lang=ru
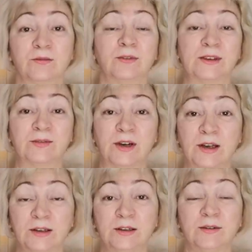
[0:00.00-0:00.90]

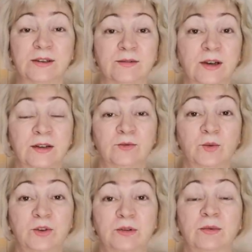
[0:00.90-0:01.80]
Возврат, невозврат, в
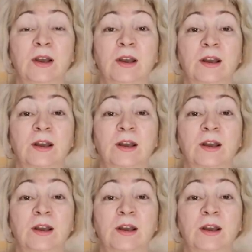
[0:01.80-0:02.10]
общем.